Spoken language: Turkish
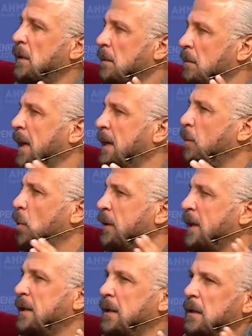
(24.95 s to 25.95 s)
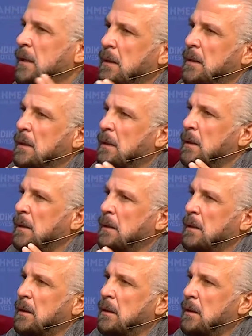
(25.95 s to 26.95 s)
belli bölgeleri
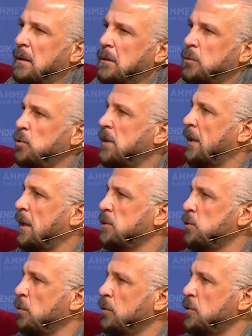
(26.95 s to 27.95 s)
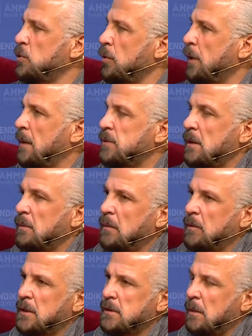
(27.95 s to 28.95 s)
e, düz arazi olduğu için çok
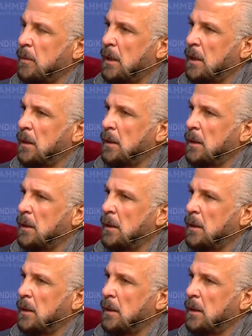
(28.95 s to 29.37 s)
önemsemeyebiliriz ama